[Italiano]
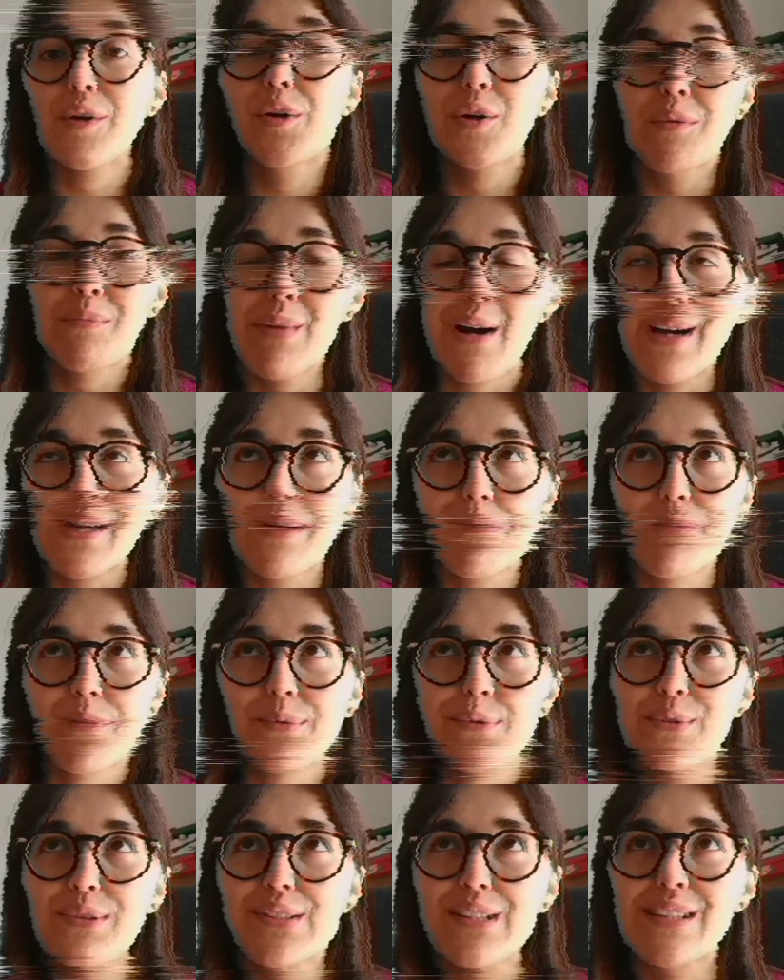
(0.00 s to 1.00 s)
ormai
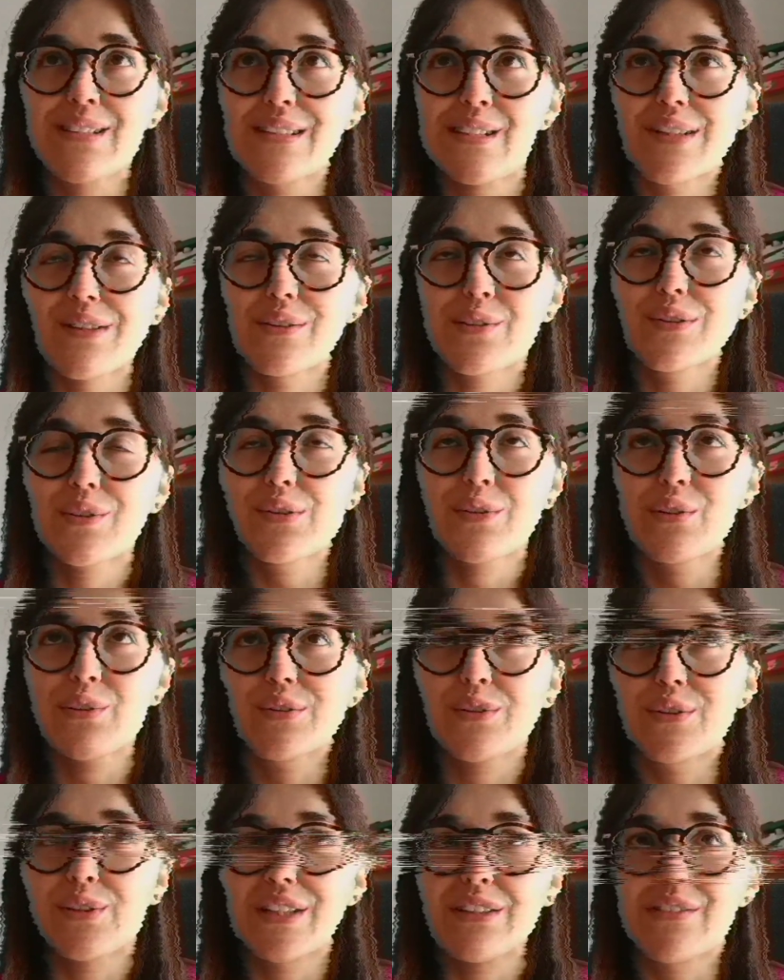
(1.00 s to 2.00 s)
appunto si è interrotto col
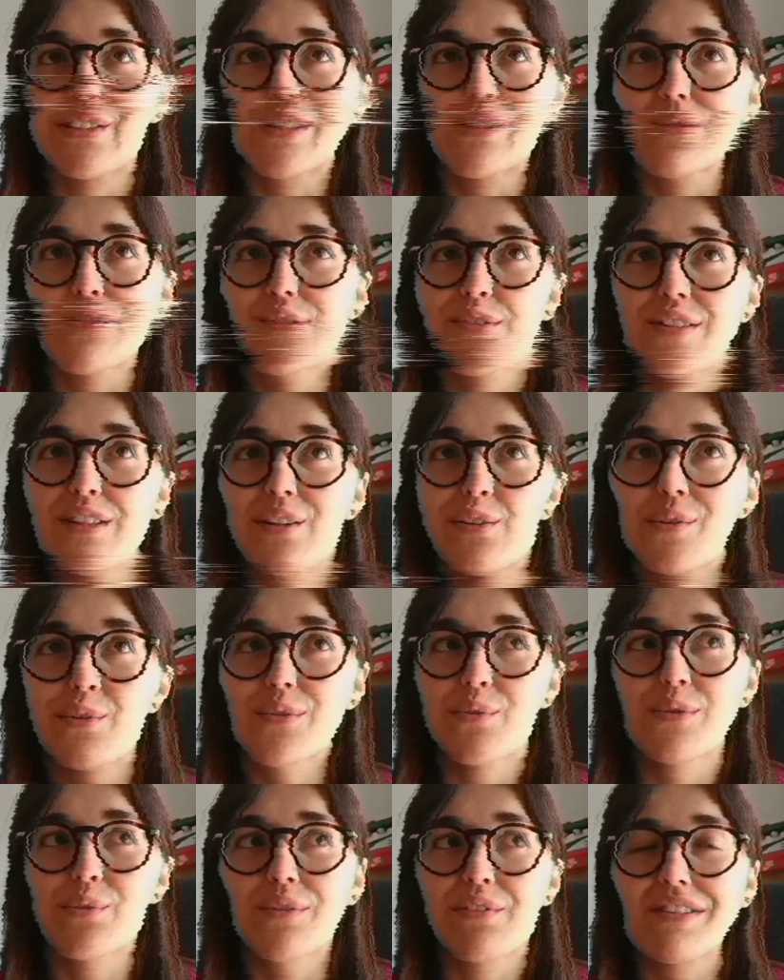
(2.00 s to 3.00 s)
coronavirus hanno
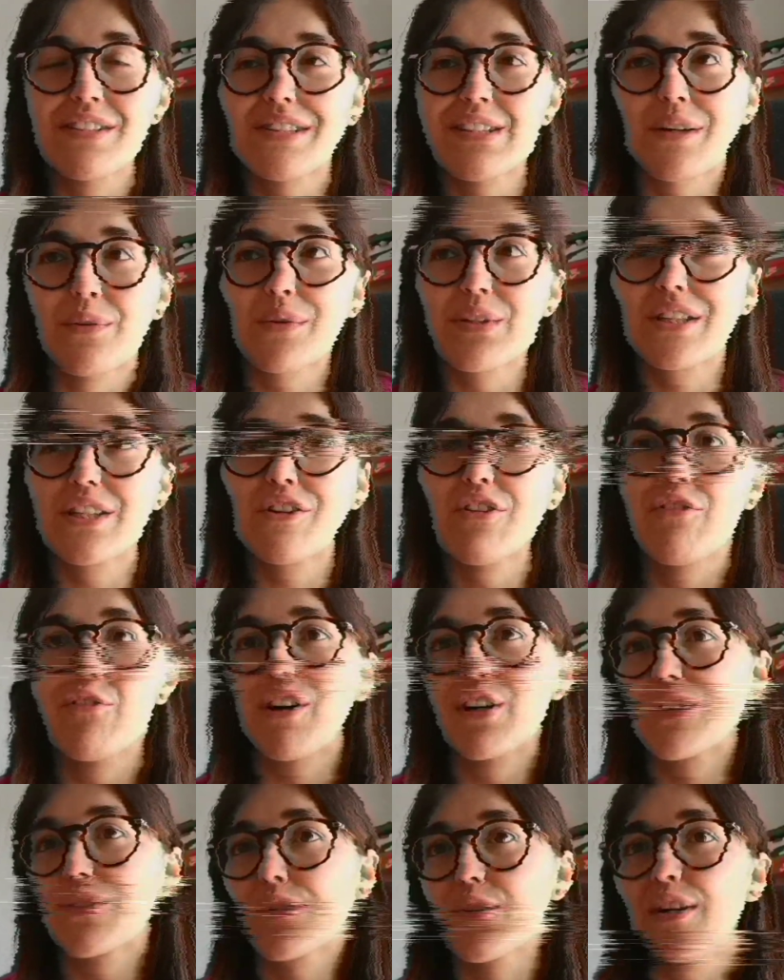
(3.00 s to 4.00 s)
chiuso l'università quindi io ho
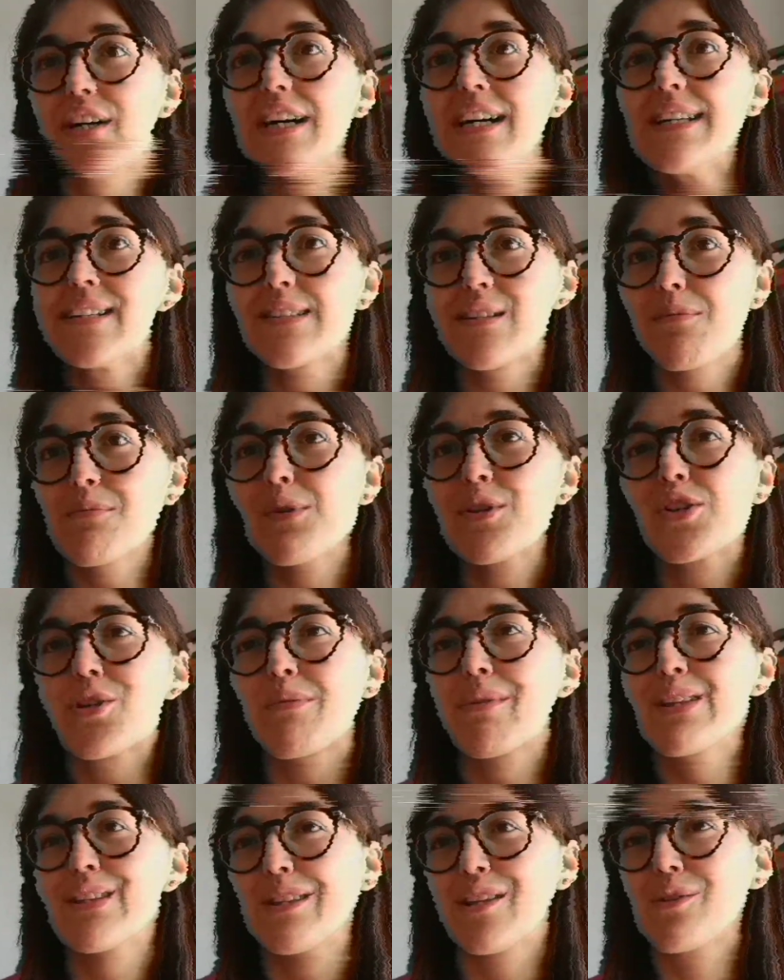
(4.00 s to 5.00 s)
fatto
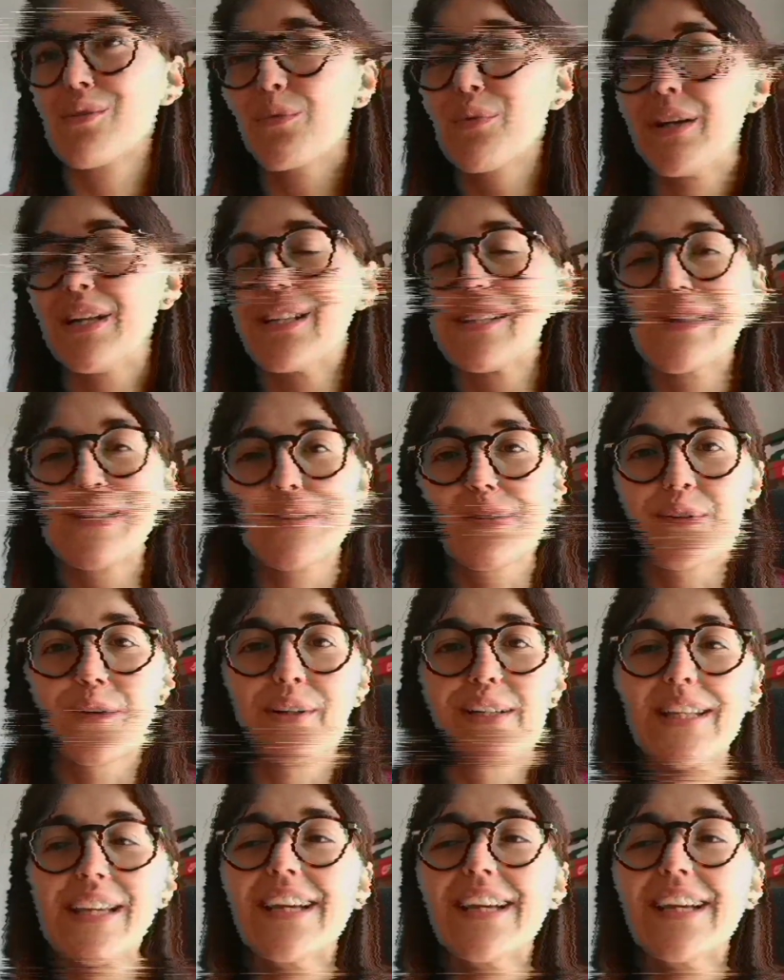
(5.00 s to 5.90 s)
semplicemente due lezioni